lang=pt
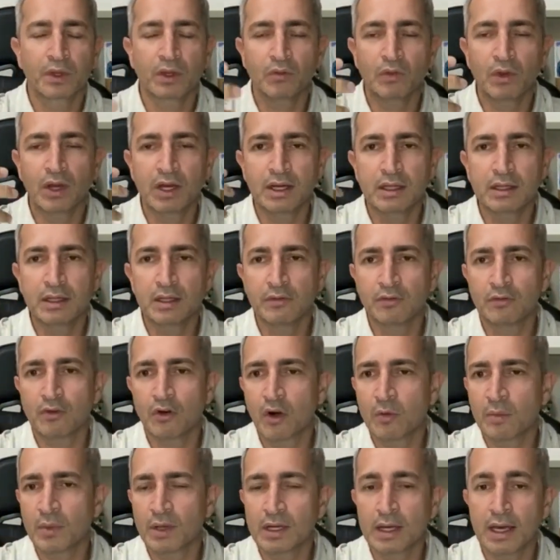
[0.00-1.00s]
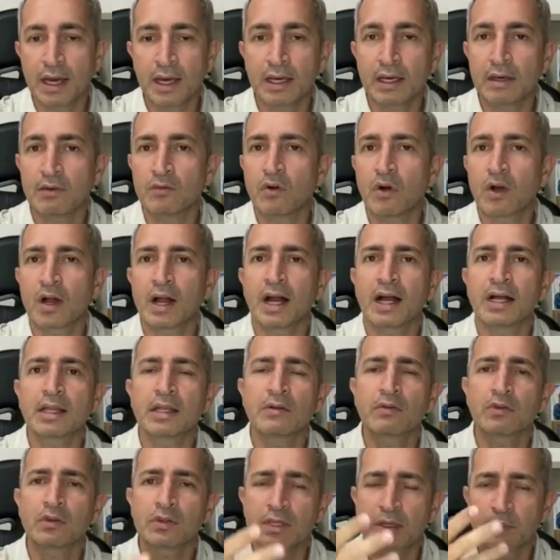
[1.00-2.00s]
né, de forma
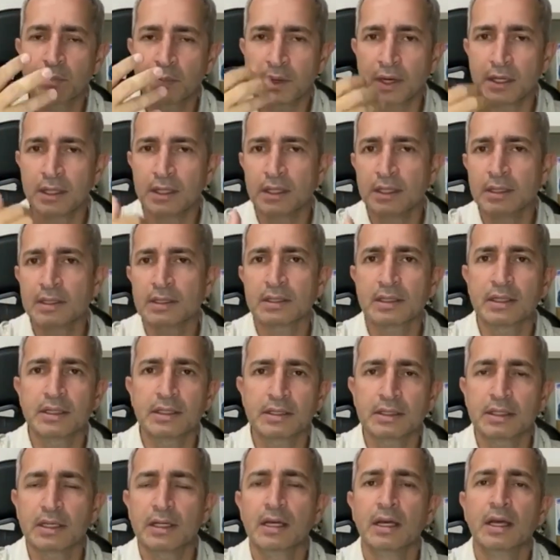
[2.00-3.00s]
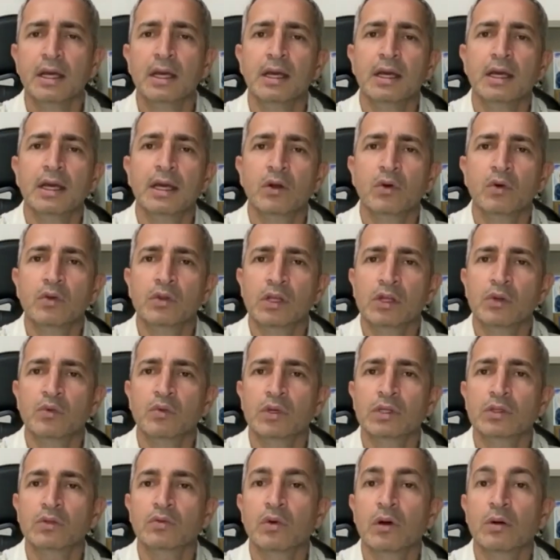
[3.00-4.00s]
equivocada, você pede licença e
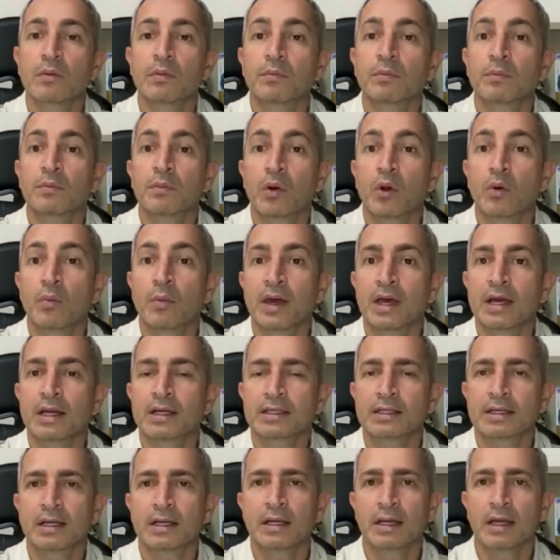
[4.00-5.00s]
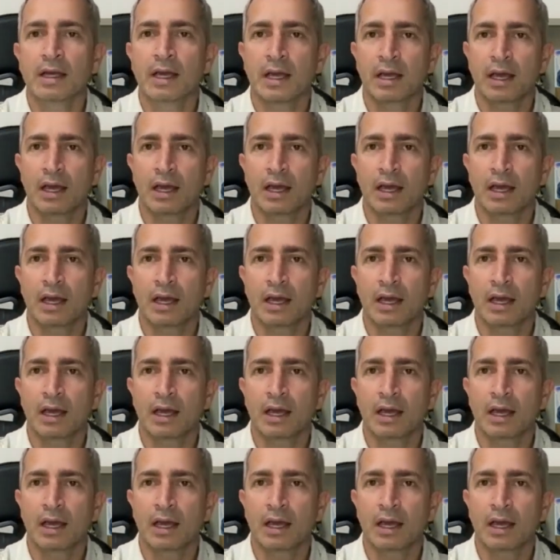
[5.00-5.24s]
continua a sua promessa.